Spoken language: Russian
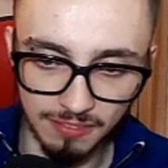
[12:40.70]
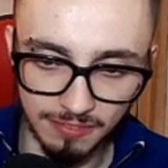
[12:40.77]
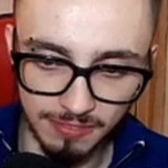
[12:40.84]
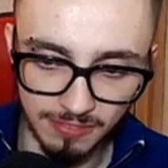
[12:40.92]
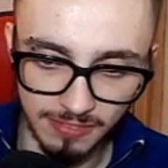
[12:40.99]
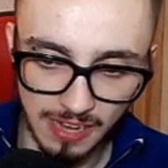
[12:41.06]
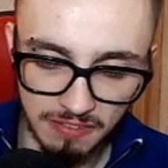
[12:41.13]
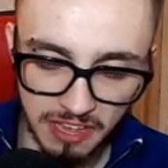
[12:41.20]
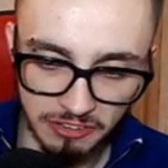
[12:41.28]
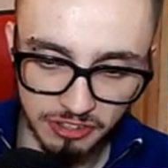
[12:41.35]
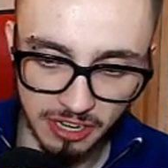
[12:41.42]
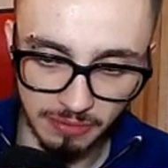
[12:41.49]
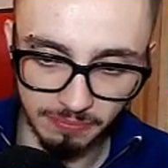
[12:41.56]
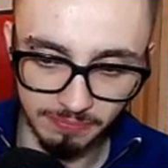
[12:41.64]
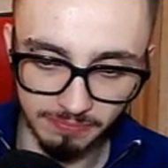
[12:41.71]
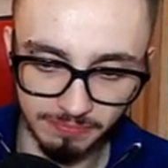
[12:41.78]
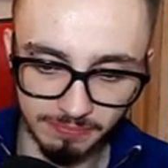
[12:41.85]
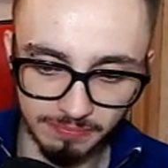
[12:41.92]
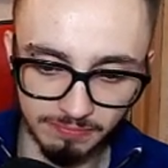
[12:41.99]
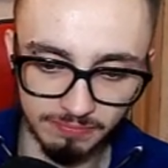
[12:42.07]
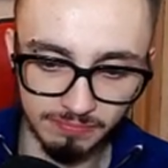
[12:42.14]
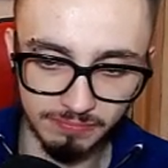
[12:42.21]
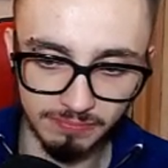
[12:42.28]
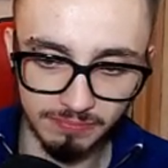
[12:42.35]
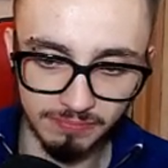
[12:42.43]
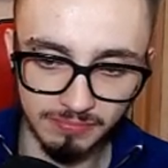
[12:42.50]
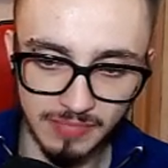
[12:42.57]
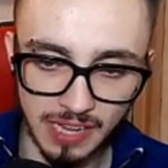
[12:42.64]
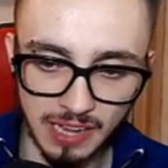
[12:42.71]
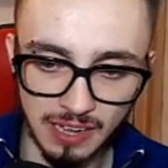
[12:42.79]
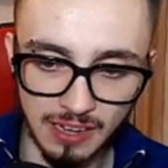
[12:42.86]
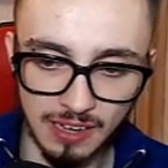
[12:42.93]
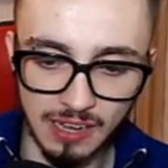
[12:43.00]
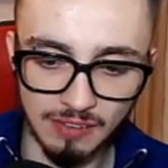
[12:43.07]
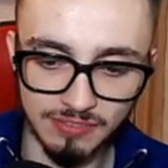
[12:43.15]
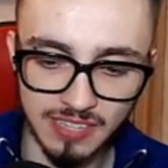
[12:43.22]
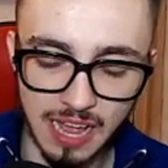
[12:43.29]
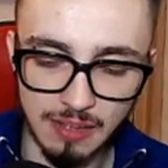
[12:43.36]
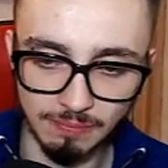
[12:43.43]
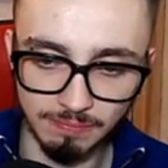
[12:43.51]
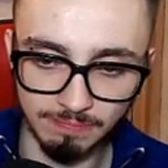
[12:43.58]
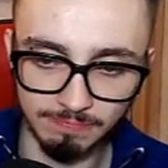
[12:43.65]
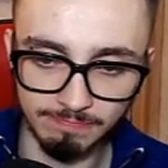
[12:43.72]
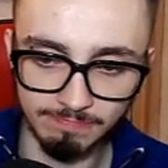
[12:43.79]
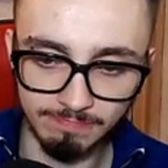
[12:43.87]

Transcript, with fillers: Ов овечка. А, овца.